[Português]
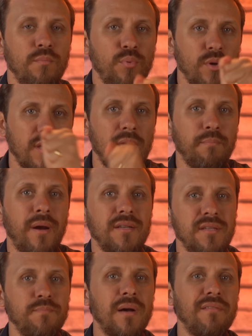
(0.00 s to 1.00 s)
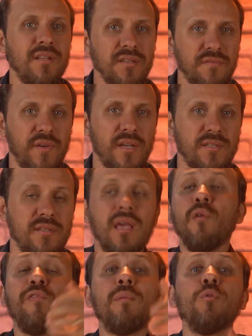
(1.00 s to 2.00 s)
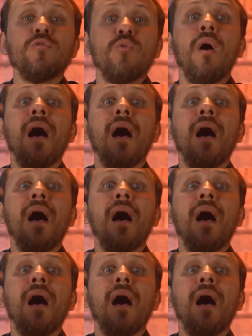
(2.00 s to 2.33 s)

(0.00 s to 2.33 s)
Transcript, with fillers: por quem participava das festas. É o famoso